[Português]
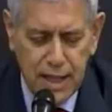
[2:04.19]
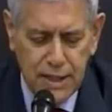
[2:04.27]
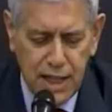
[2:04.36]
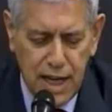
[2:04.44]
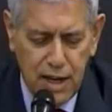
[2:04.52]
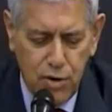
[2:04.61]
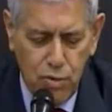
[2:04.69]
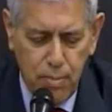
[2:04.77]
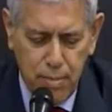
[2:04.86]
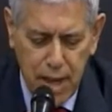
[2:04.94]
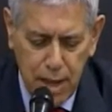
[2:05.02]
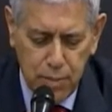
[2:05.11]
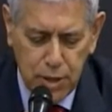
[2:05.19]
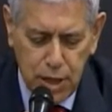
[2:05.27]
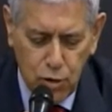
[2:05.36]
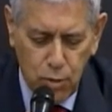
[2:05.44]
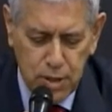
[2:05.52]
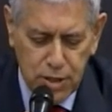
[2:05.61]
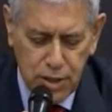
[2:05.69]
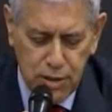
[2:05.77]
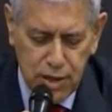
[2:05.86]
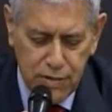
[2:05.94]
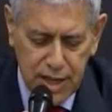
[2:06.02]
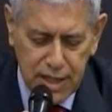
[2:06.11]
mesa um membro da
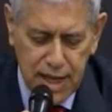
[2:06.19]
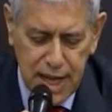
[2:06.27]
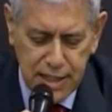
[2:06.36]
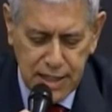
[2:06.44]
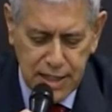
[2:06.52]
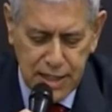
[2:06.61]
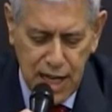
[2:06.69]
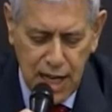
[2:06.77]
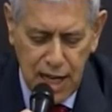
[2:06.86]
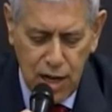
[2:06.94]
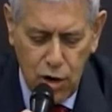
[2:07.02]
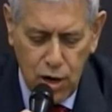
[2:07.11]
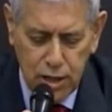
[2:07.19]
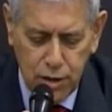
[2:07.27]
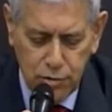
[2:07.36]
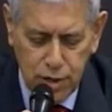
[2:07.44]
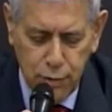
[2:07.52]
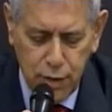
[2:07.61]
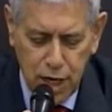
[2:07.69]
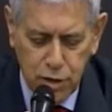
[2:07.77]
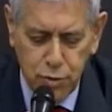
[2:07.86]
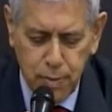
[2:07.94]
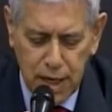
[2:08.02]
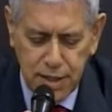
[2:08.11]
Comissão da Verdade da Ordem dos
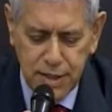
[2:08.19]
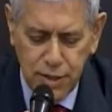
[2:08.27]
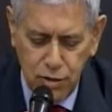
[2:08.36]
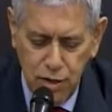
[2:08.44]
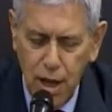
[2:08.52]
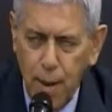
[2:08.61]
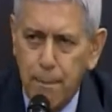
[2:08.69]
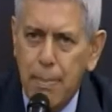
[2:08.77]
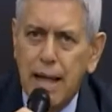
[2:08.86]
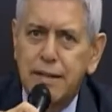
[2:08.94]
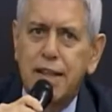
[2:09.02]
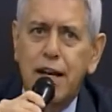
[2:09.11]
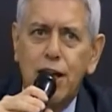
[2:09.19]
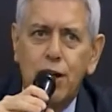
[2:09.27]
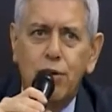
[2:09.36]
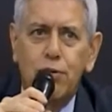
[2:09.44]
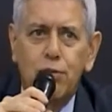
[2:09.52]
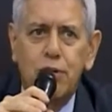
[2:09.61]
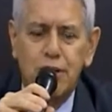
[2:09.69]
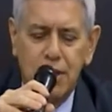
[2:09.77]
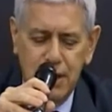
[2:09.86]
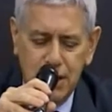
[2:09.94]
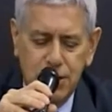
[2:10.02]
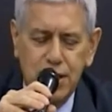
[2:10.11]
Advogados do Brasil, padrão
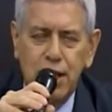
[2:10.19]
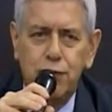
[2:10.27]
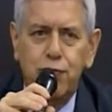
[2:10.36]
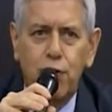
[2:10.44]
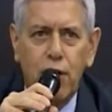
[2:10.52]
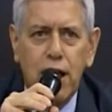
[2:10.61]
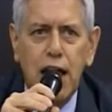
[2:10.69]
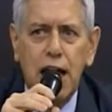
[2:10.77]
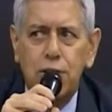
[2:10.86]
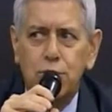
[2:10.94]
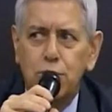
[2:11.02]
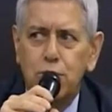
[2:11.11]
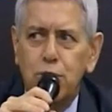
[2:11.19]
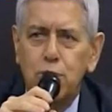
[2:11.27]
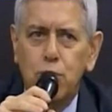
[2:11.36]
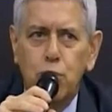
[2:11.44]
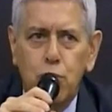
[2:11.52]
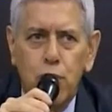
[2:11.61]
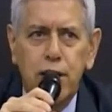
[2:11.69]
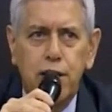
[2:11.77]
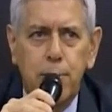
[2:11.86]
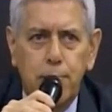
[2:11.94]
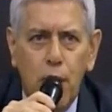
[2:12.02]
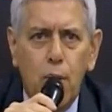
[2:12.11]
de advogado, doutor
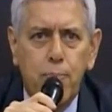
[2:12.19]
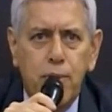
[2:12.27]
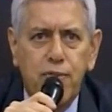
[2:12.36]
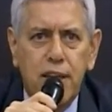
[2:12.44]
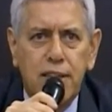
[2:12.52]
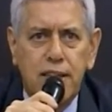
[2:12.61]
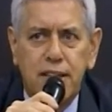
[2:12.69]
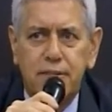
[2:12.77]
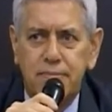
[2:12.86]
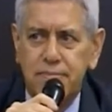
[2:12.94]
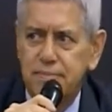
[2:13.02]
Edibal Piveta.